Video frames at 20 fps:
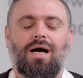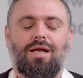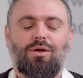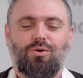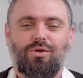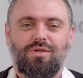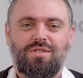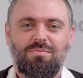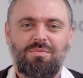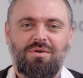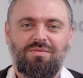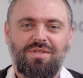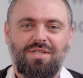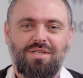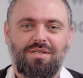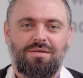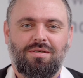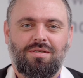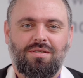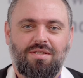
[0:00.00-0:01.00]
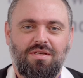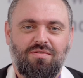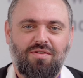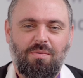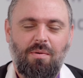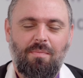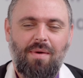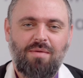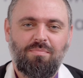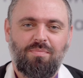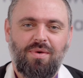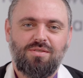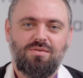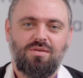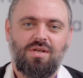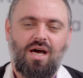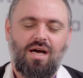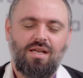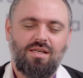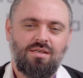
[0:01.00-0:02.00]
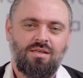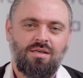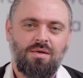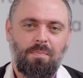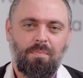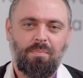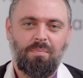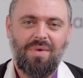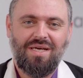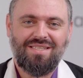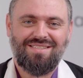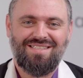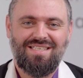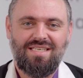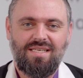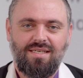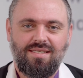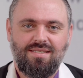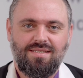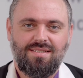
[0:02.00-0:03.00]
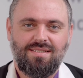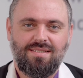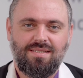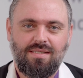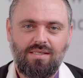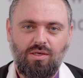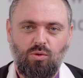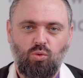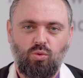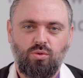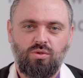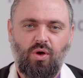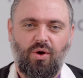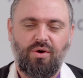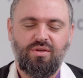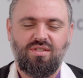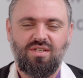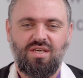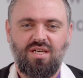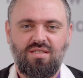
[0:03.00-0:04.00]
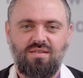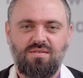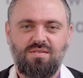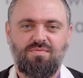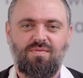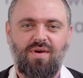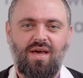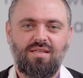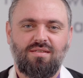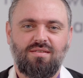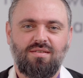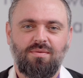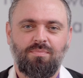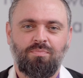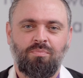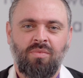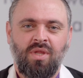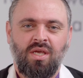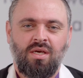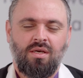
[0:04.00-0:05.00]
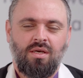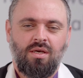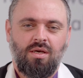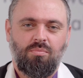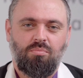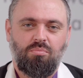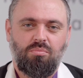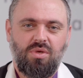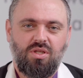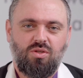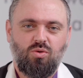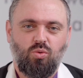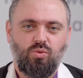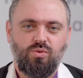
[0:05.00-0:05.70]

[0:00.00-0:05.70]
Hallo, da sind wir wieder, die Firma Mein Personaler, Matthias und heute geht es weiter mit